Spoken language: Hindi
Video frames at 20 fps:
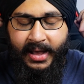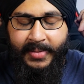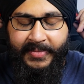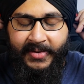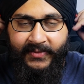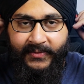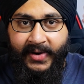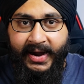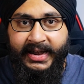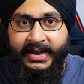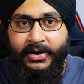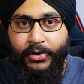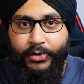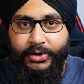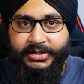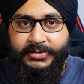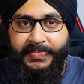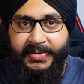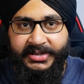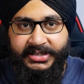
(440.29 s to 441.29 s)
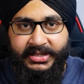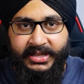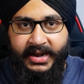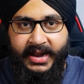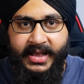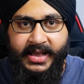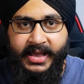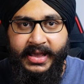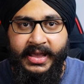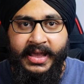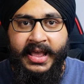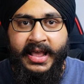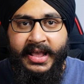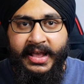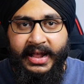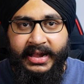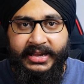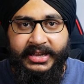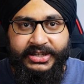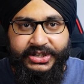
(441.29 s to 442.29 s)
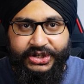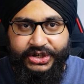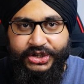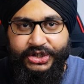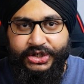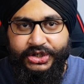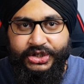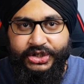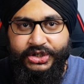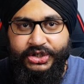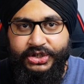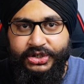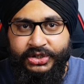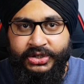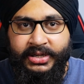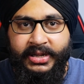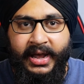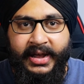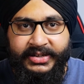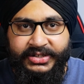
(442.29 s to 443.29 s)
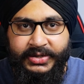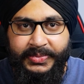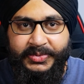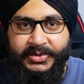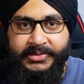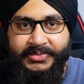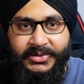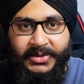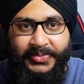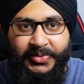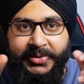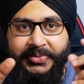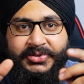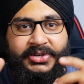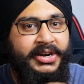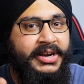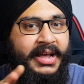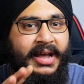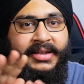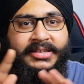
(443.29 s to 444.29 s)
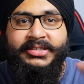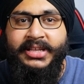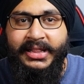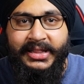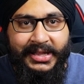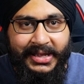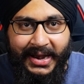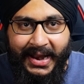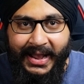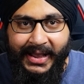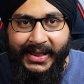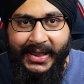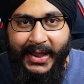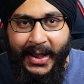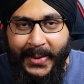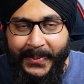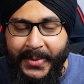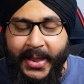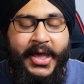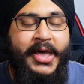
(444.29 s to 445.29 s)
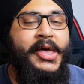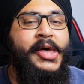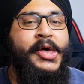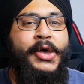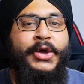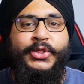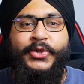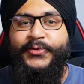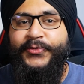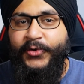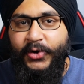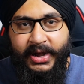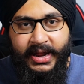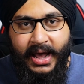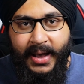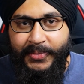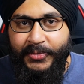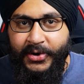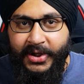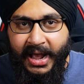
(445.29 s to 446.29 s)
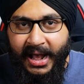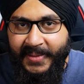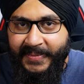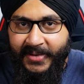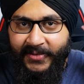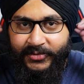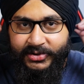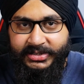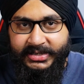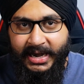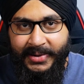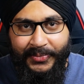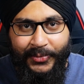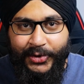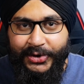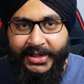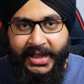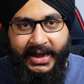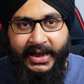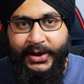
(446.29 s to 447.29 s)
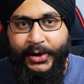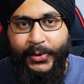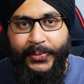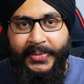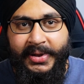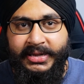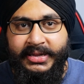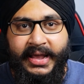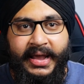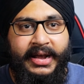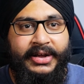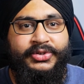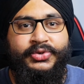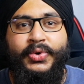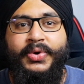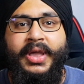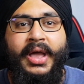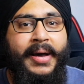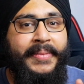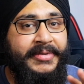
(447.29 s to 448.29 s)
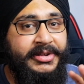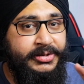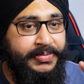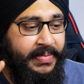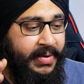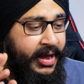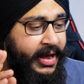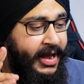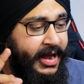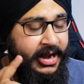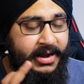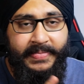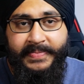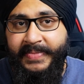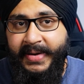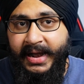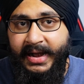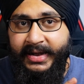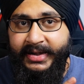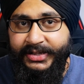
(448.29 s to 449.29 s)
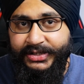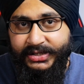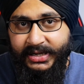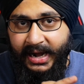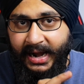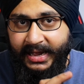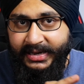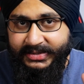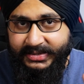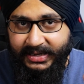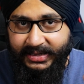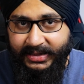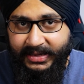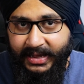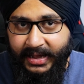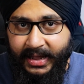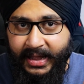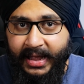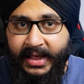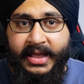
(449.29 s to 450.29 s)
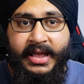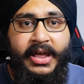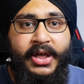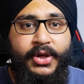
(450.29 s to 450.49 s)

यहाँ पे व्हाइट नॉइस बचती रहेगी जैसे या चिप चिप चिप चिप चिड़ियाँ चलती रहेंगी यहाँ पे तो फुली आपको यहाँ पे वो जेड मोड देखने को मिल जाएगा जो कि आप इसमें इन बिल्ट चला सकते हैं